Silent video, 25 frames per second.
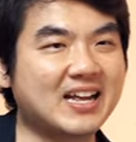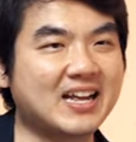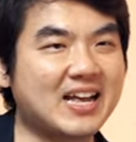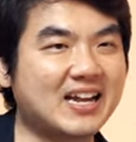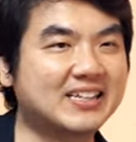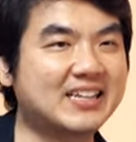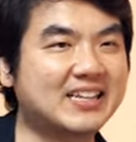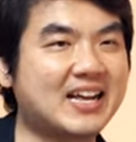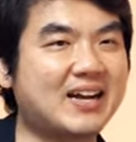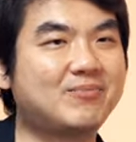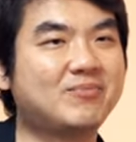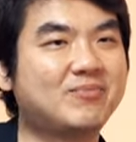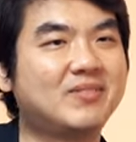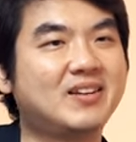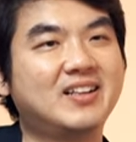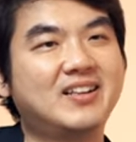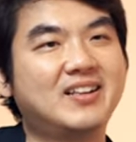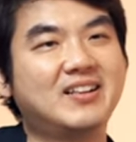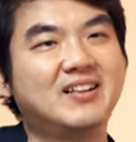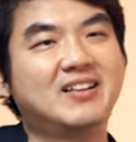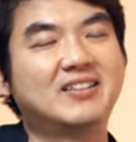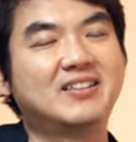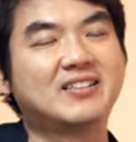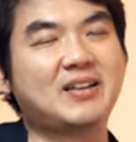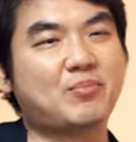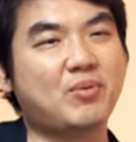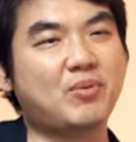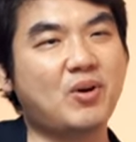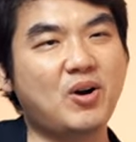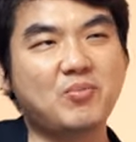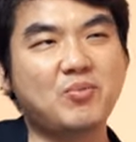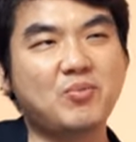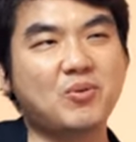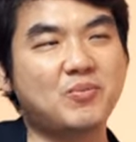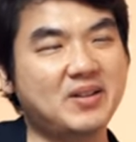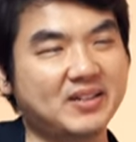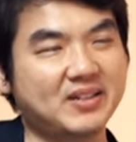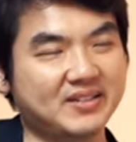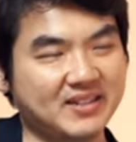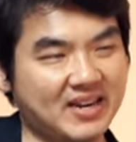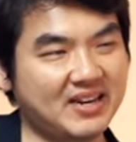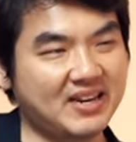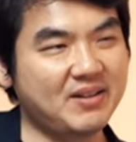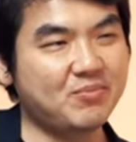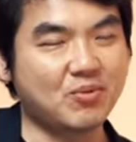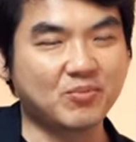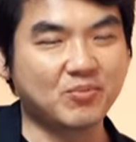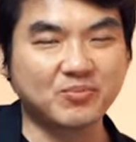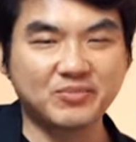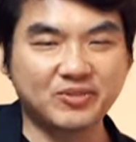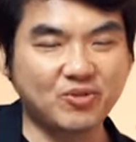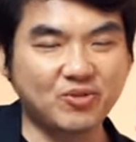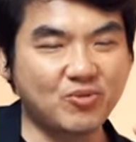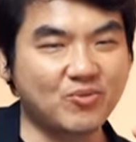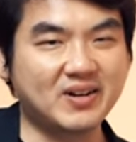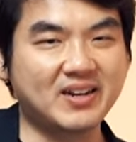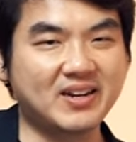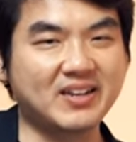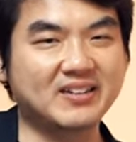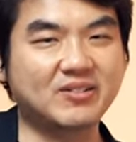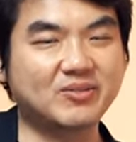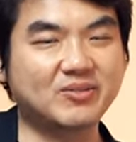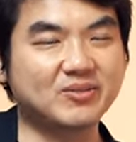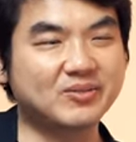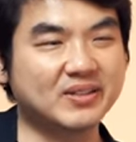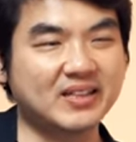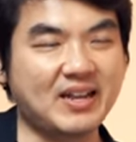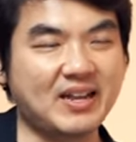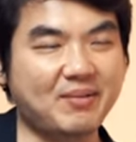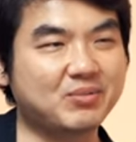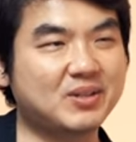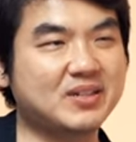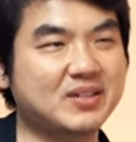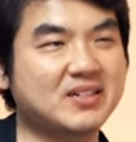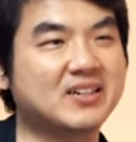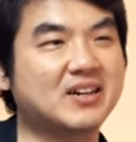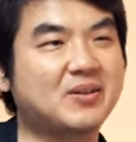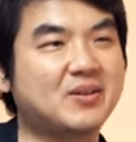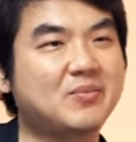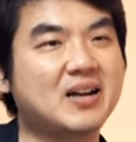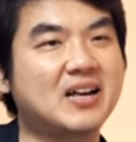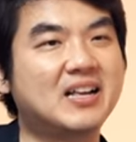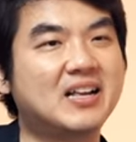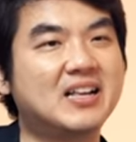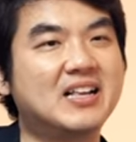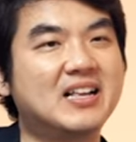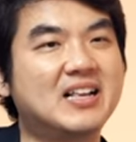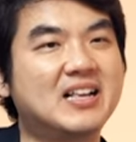งานทำ แต่พ่อผมเนี่ยอันนี้ผมทุกวันนี้ต้องนับถือเขามาก